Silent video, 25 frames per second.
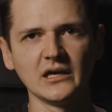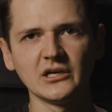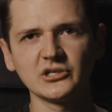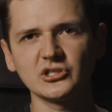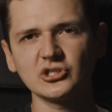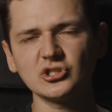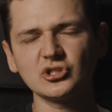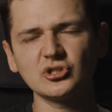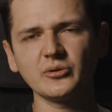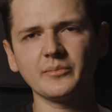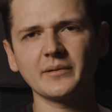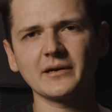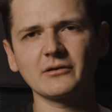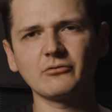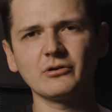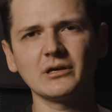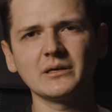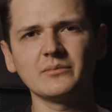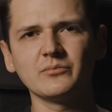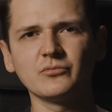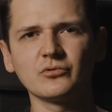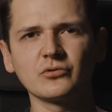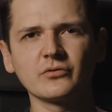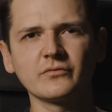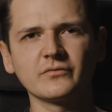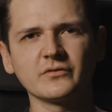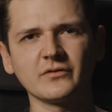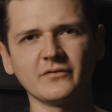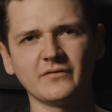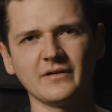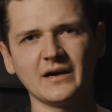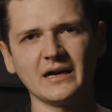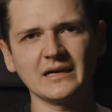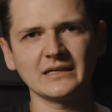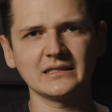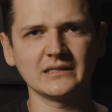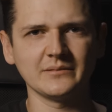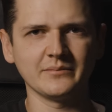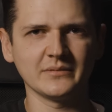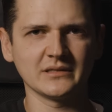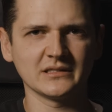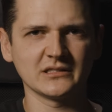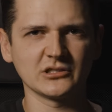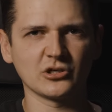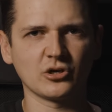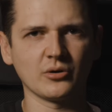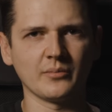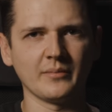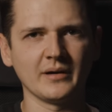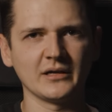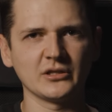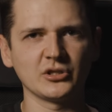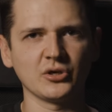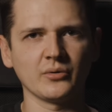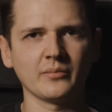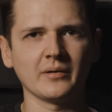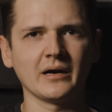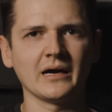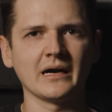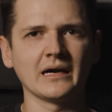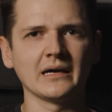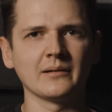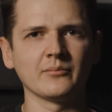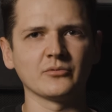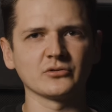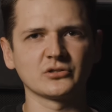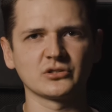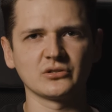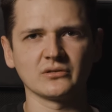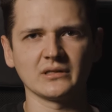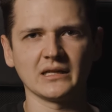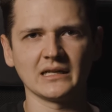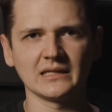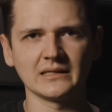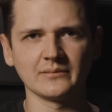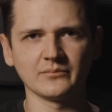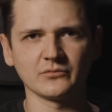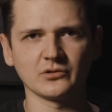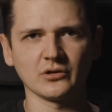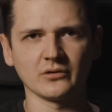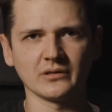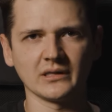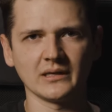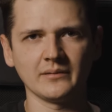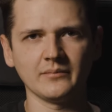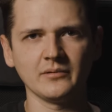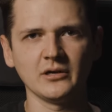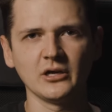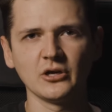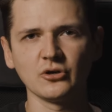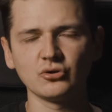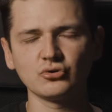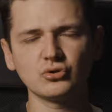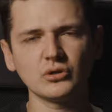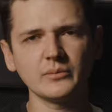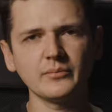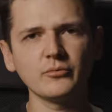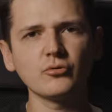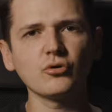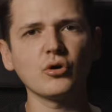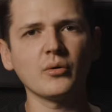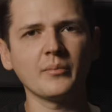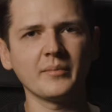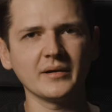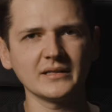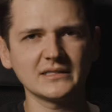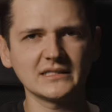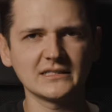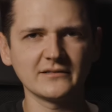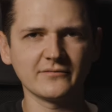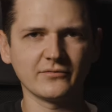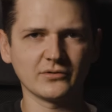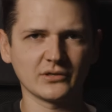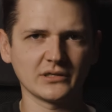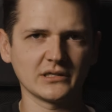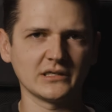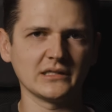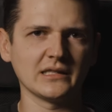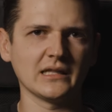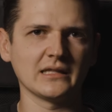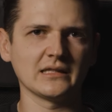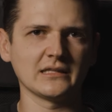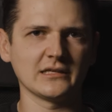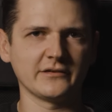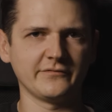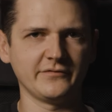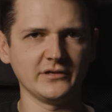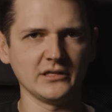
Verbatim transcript: Często brakuje mi równowagi między komedią a emocjonalnym tonem, który był obecny w oryginalnych